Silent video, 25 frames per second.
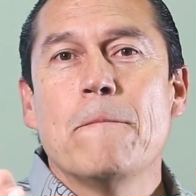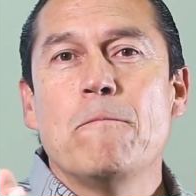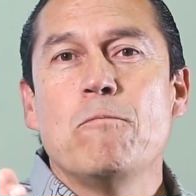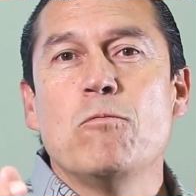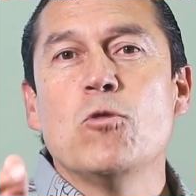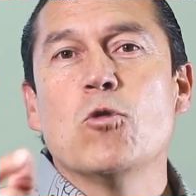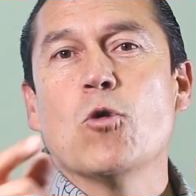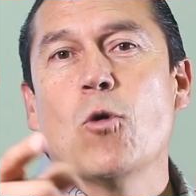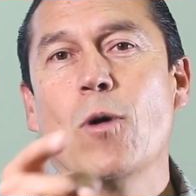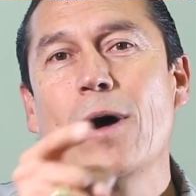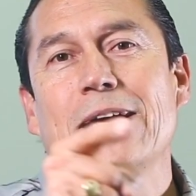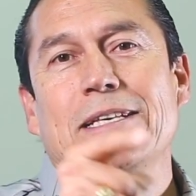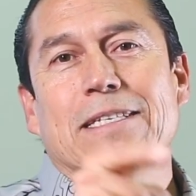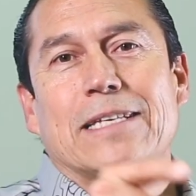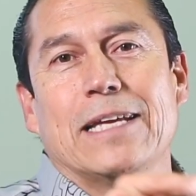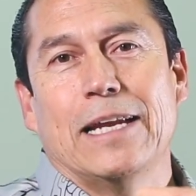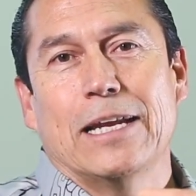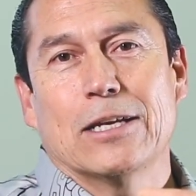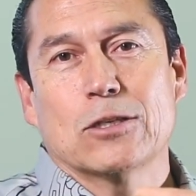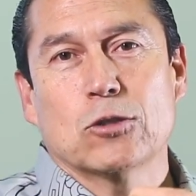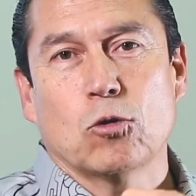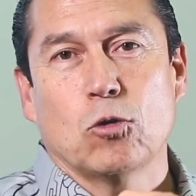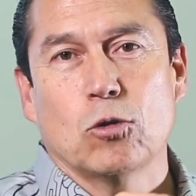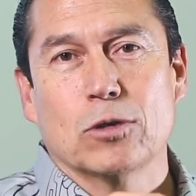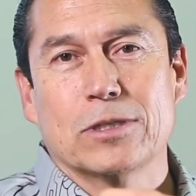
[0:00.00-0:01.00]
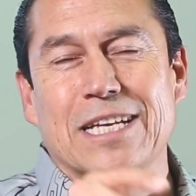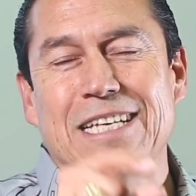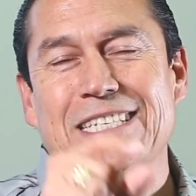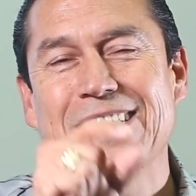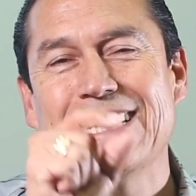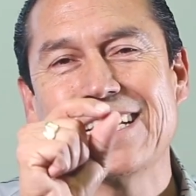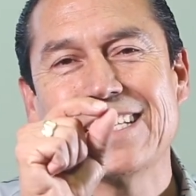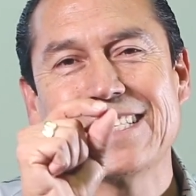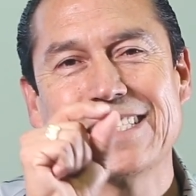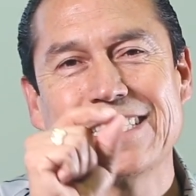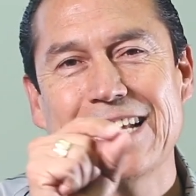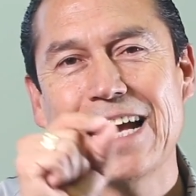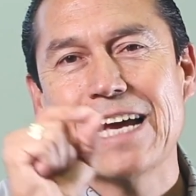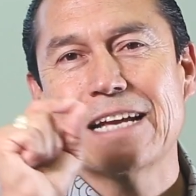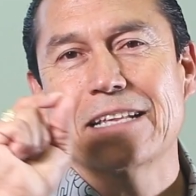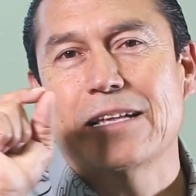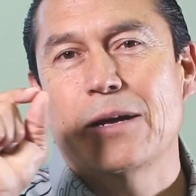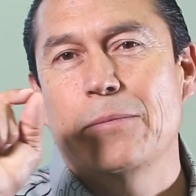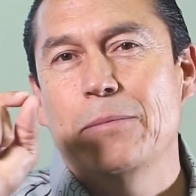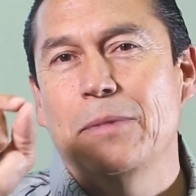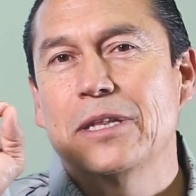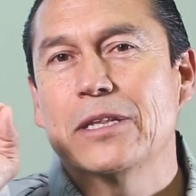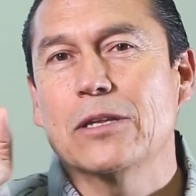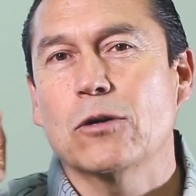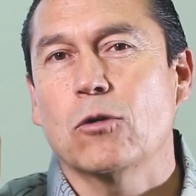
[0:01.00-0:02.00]
no hace las cosas
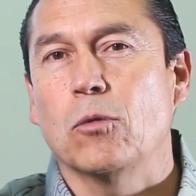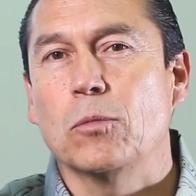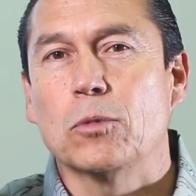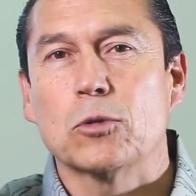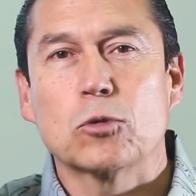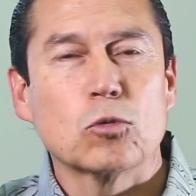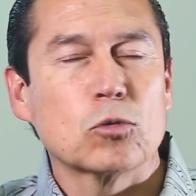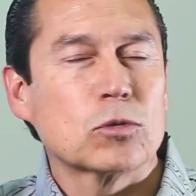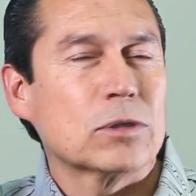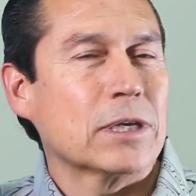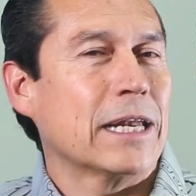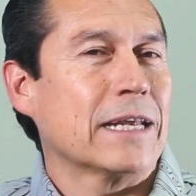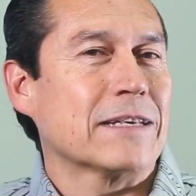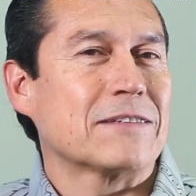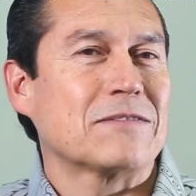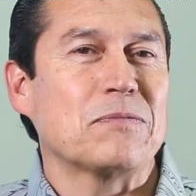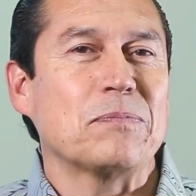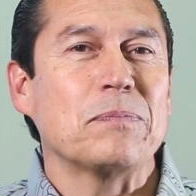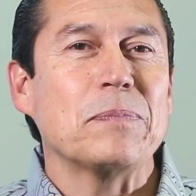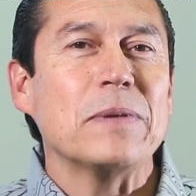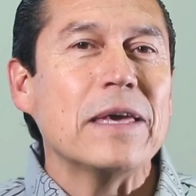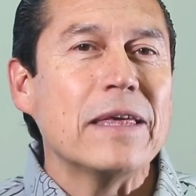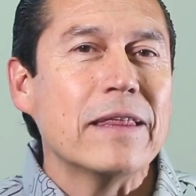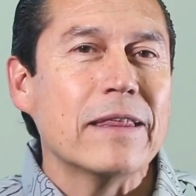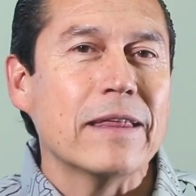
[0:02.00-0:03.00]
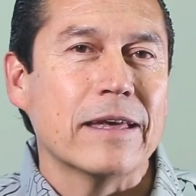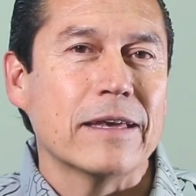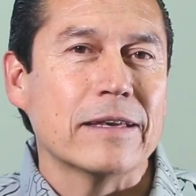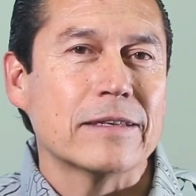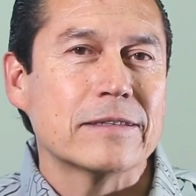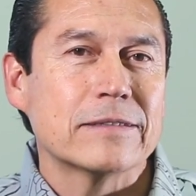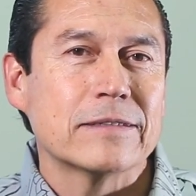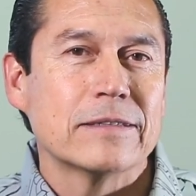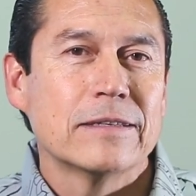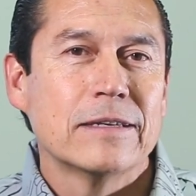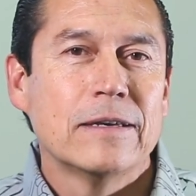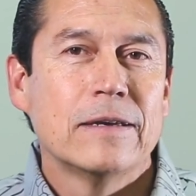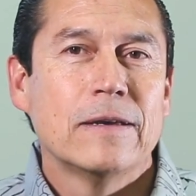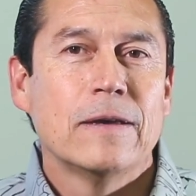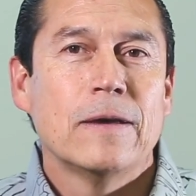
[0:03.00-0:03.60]
exactamente como tú se las pides.